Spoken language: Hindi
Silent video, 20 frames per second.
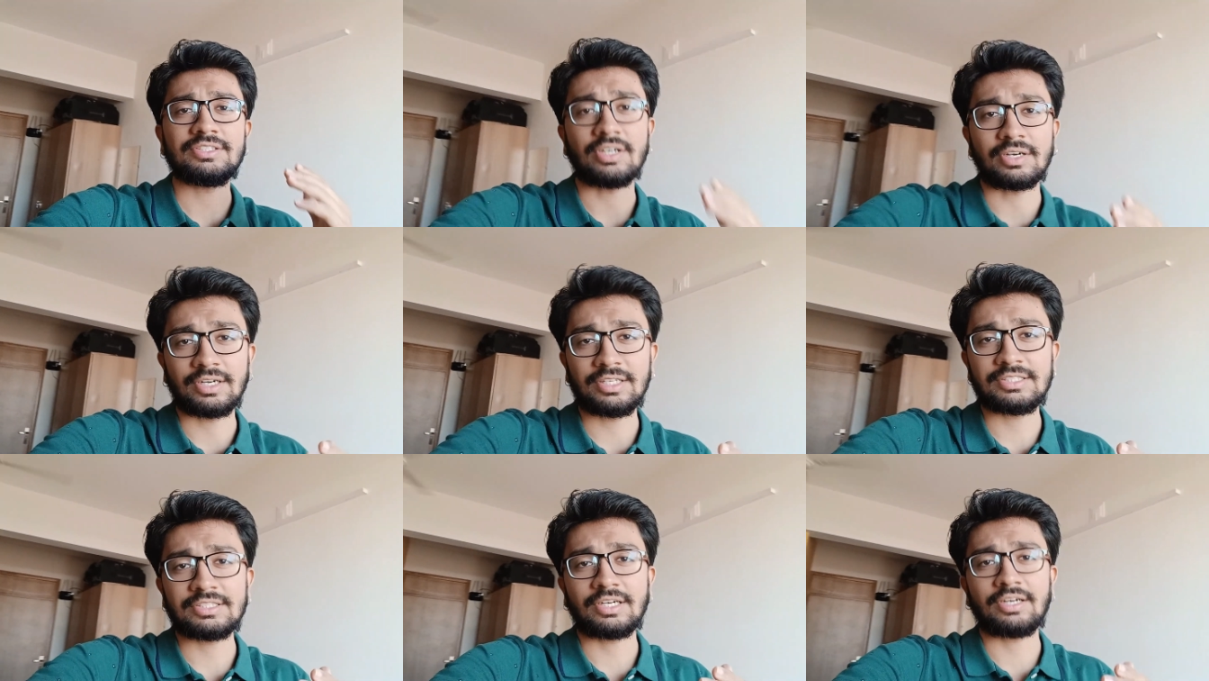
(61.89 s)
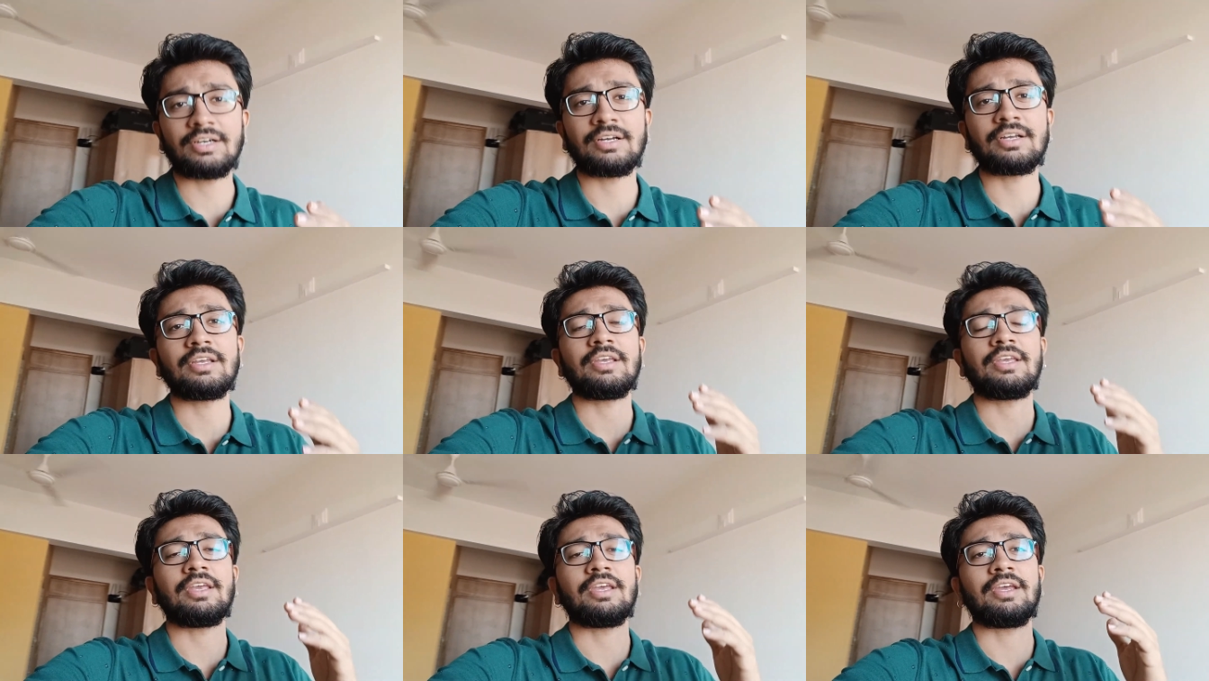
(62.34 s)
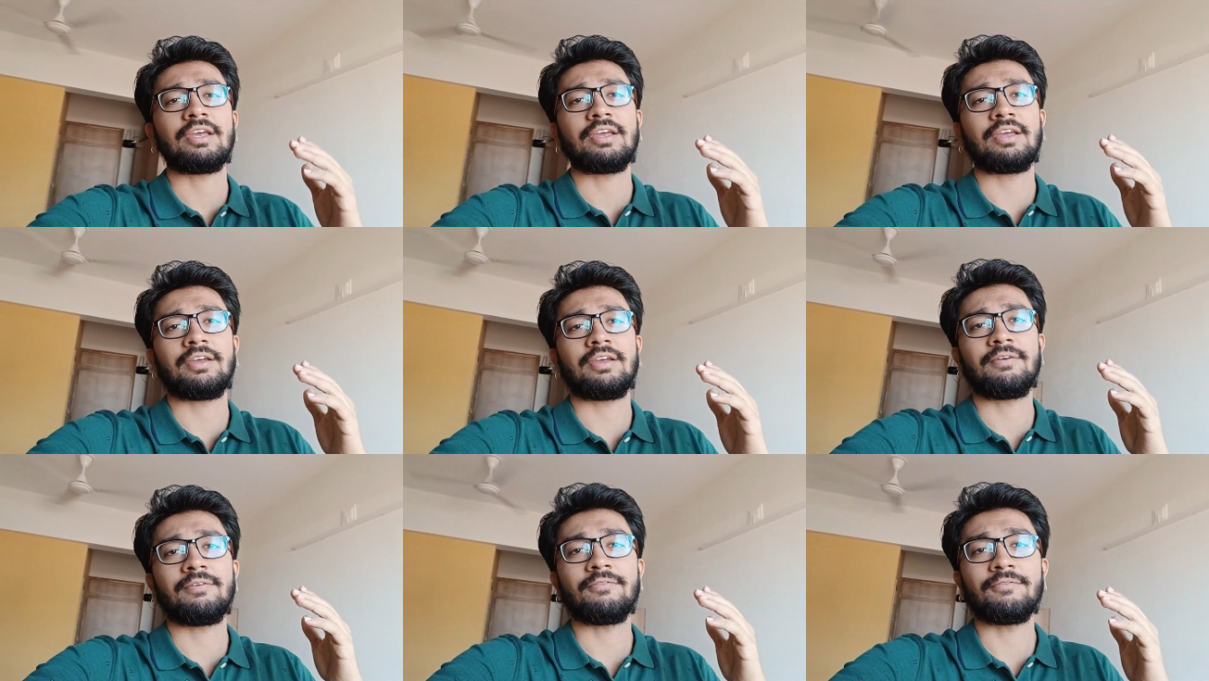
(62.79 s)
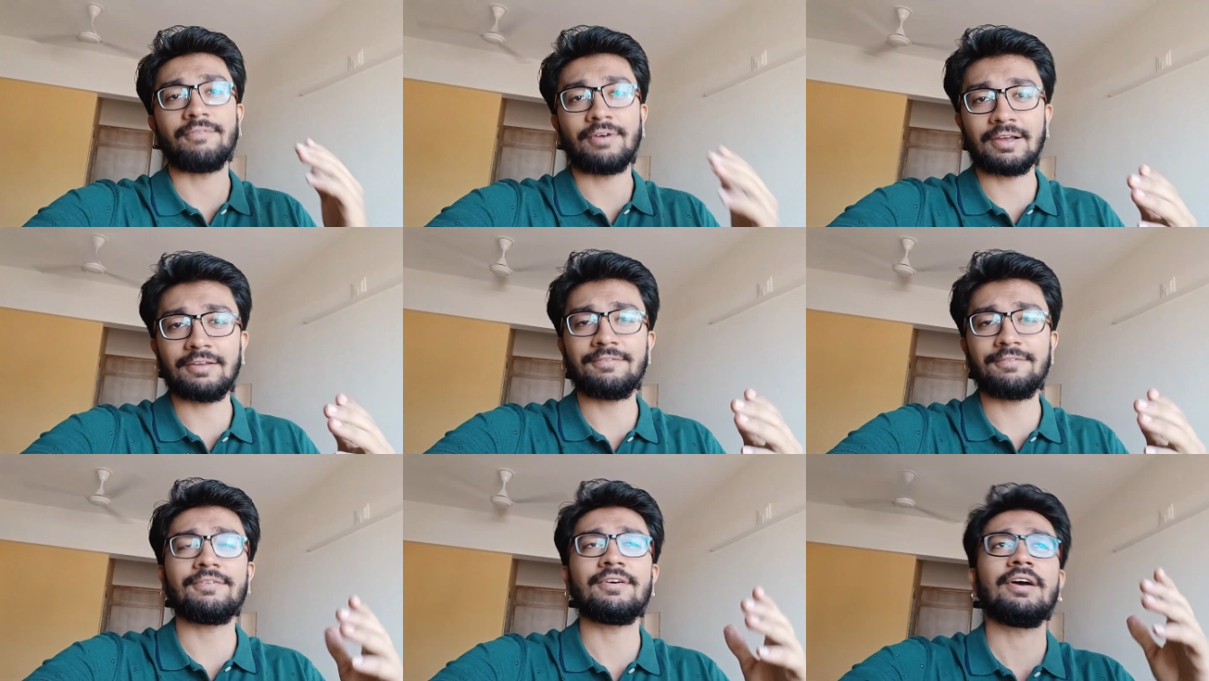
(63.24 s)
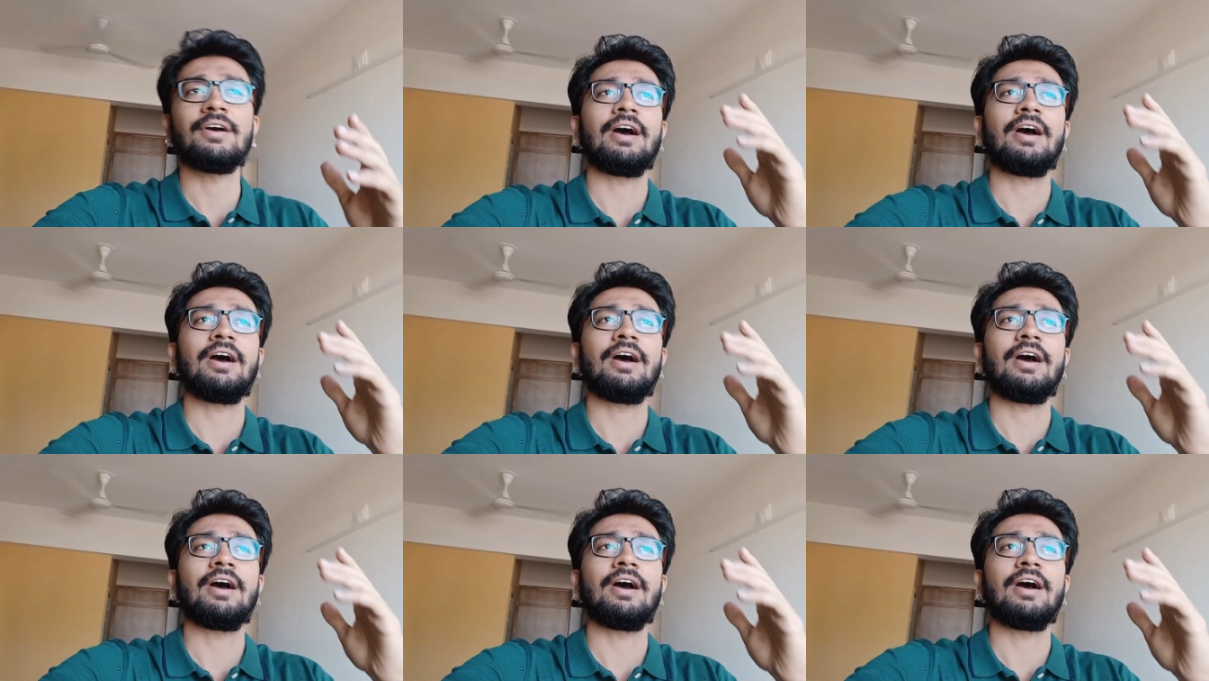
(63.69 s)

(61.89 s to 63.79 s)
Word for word: जाडेजा के वाइफ